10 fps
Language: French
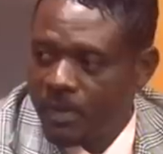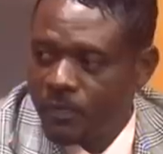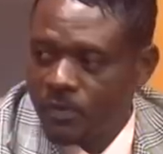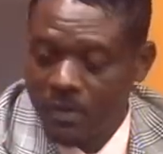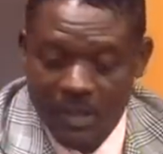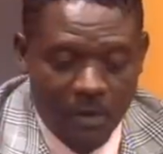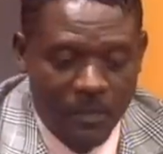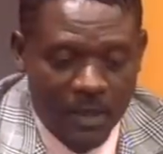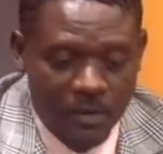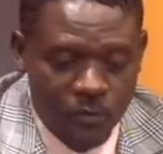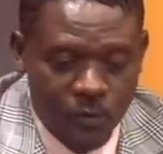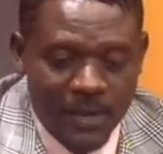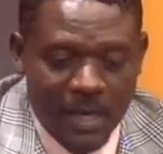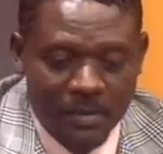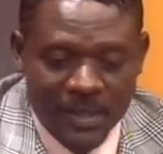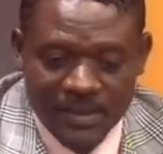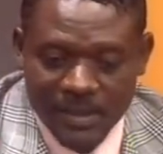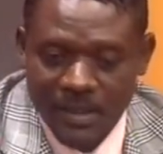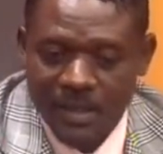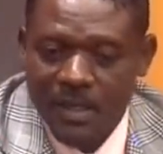bien, puisqu'on on parle de à
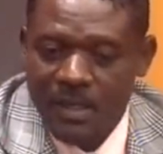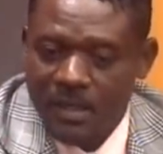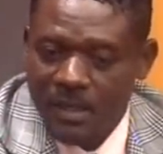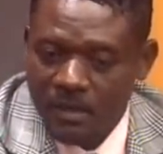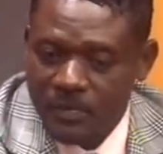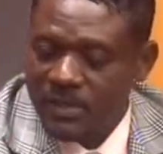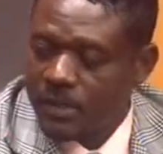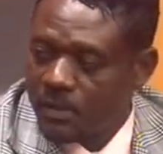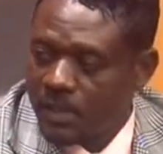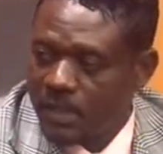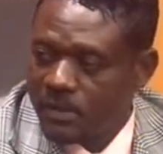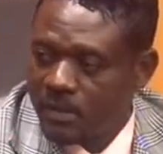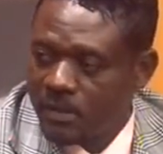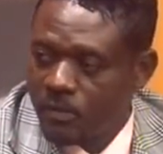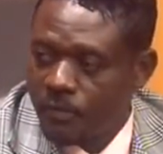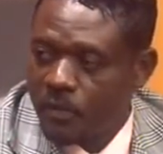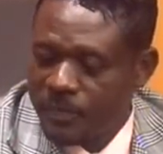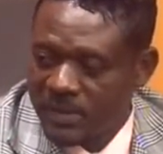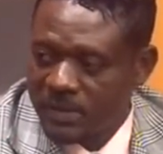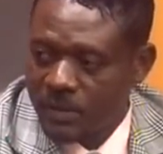Brésil, qui représente une, qui, dont vous
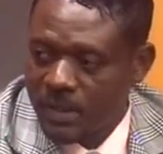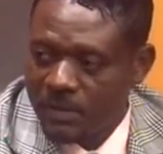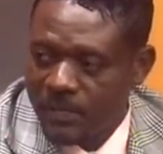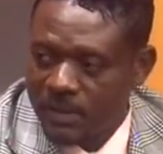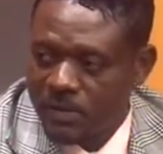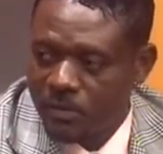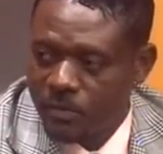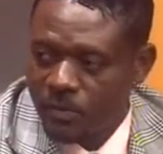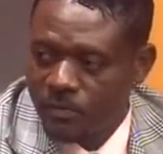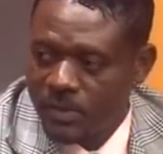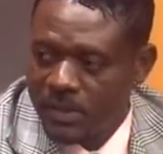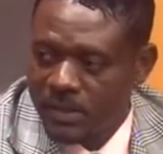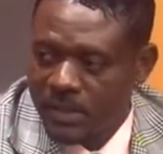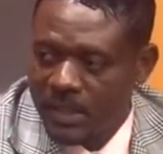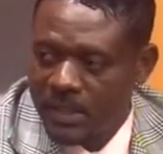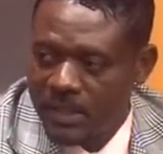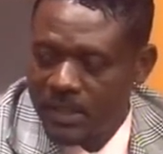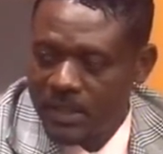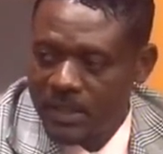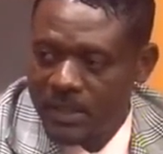représentez une grande partie de produits déjà. ils ne
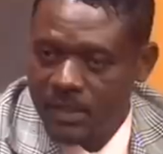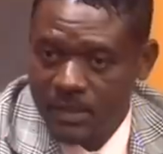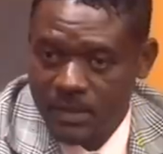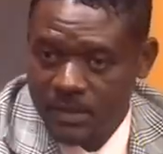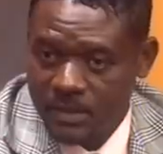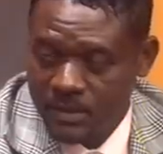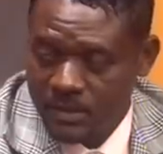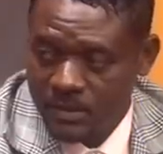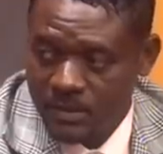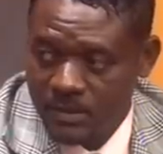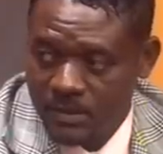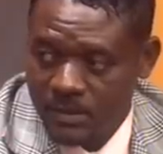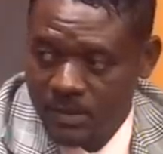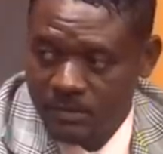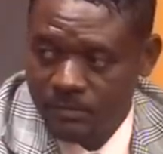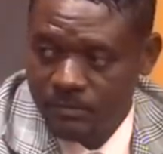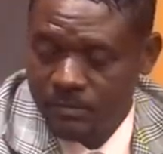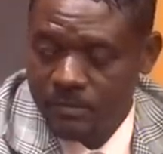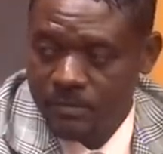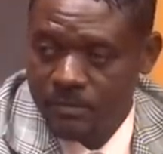sont pas simplement brésiliens, parce que nous